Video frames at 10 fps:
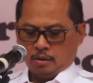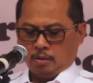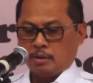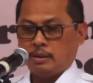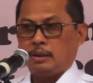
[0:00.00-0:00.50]

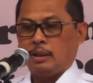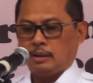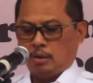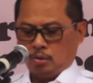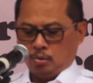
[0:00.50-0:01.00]
nomor 3
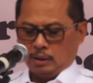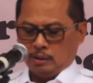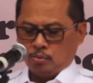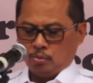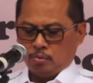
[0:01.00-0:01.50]
tahun
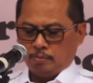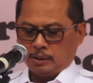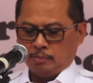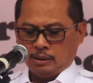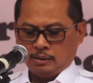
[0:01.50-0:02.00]

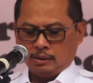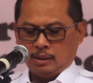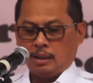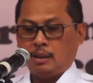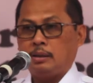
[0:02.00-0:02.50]
2014
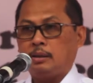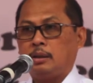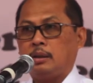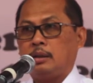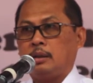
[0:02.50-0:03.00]
tentang
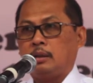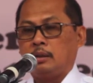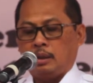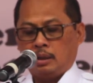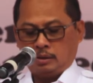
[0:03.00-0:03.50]

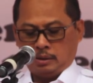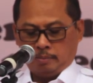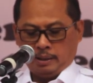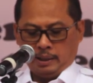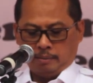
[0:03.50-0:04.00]

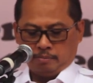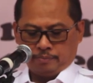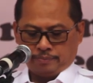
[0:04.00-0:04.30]
STBM.